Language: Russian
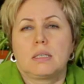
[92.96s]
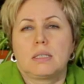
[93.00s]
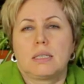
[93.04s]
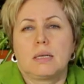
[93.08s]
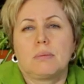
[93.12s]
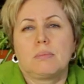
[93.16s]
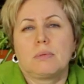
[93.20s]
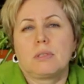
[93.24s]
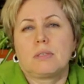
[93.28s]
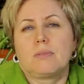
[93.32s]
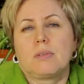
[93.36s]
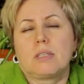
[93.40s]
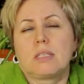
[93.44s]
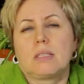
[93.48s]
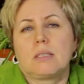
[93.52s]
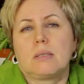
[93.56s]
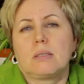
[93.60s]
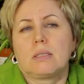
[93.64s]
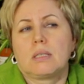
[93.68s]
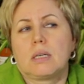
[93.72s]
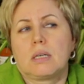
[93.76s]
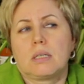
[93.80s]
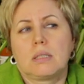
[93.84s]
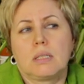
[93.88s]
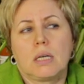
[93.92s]
Самые
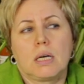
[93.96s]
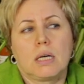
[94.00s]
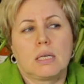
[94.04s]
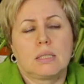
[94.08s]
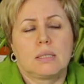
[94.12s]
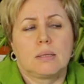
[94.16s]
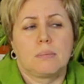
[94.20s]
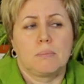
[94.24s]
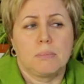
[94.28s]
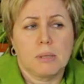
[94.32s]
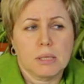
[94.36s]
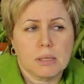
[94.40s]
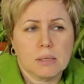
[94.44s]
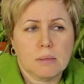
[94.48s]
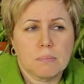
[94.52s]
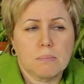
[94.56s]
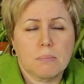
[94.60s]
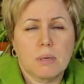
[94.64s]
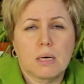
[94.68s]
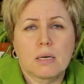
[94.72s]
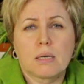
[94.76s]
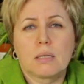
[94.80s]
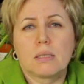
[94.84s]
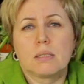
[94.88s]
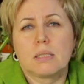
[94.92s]
известные сорта – это белый
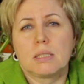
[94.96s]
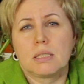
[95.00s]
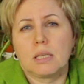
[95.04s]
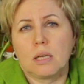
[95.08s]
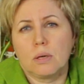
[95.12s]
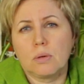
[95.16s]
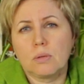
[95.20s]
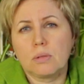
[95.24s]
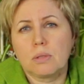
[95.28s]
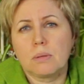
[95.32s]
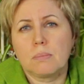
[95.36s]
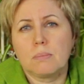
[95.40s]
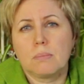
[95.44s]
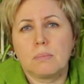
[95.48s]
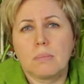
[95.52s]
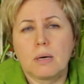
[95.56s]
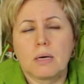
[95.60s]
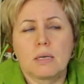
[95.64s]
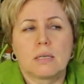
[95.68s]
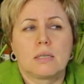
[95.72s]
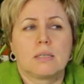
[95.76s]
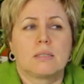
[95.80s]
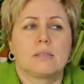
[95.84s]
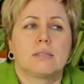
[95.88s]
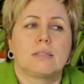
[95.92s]
бархат, зеленый
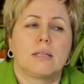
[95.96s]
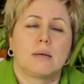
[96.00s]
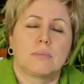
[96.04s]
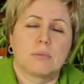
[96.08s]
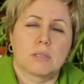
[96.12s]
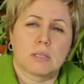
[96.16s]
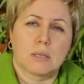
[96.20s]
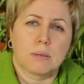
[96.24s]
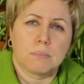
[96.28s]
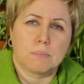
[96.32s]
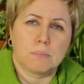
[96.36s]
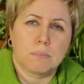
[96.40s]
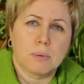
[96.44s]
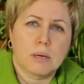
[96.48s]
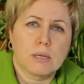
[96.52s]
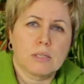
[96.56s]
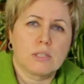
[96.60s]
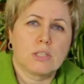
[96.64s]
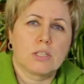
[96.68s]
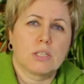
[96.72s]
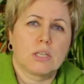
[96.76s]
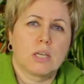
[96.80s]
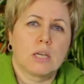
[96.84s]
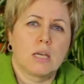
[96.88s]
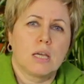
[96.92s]
бархат, дамские
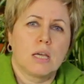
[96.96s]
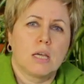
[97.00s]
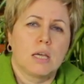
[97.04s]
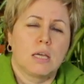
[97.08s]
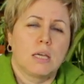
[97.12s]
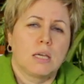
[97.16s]
пальчики